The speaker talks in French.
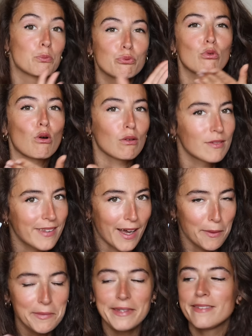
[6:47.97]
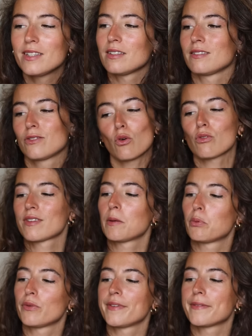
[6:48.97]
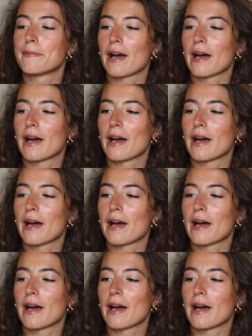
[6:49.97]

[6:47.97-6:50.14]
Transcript: pour terminer dans ces petites